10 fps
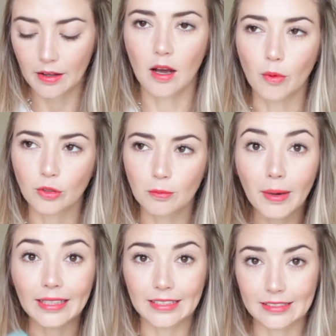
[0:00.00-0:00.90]
digamos,
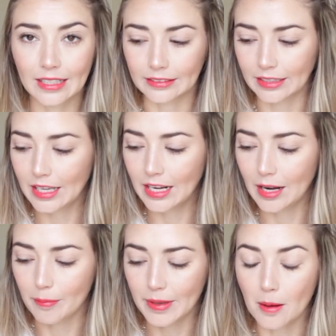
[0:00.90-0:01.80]
matizante en
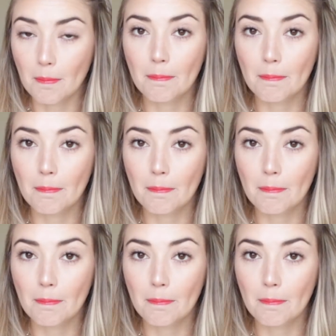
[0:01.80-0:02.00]
la piel.